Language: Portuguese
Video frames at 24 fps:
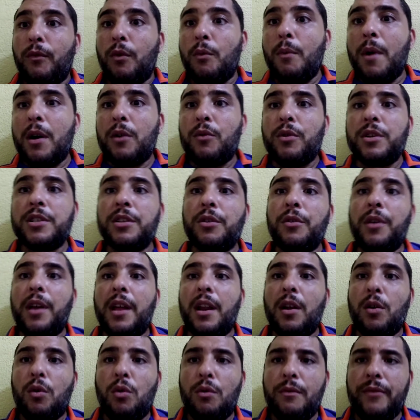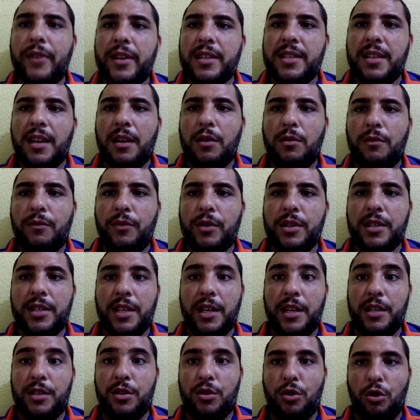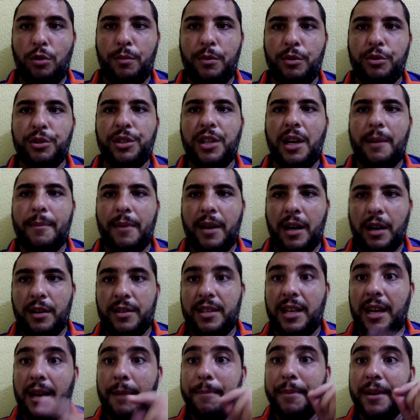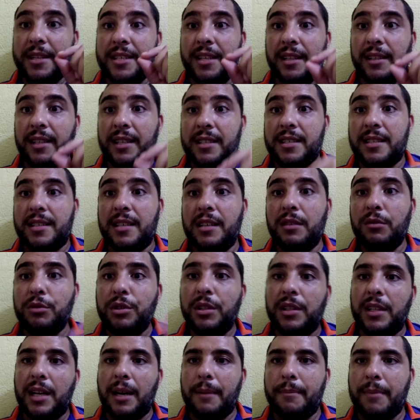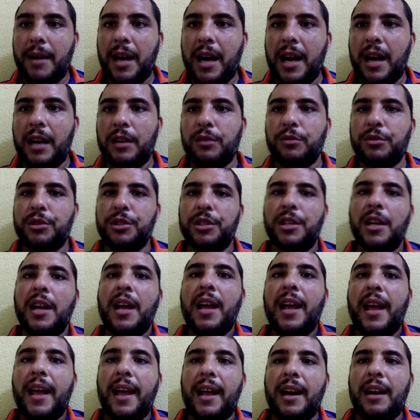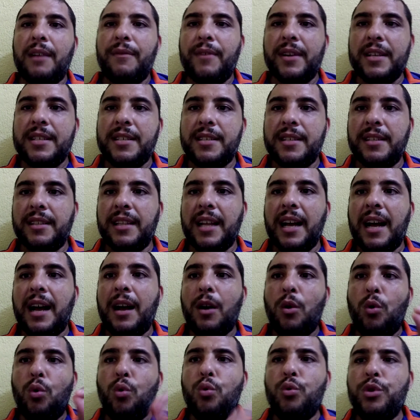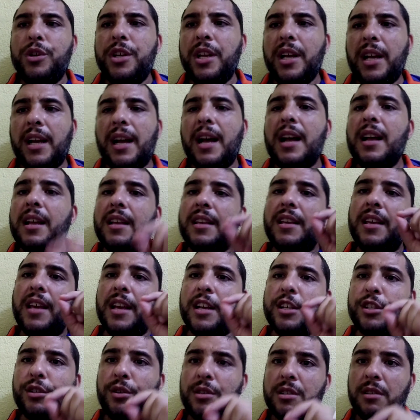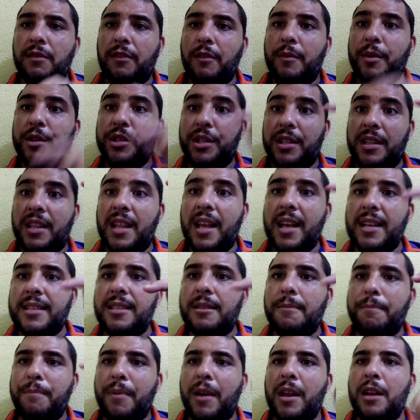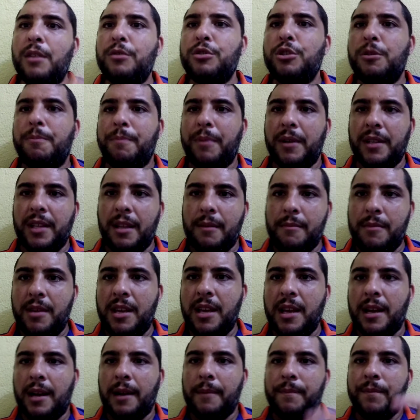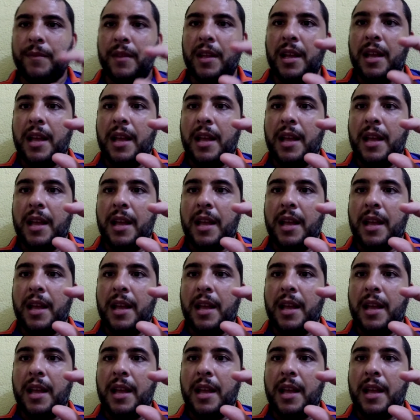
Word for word: Uma coisa que eu queria conversar com vocês sobre os trabalhos. A apresentação de trabalhos ela vai se dar única e exclusivamente nesse período de pandemia,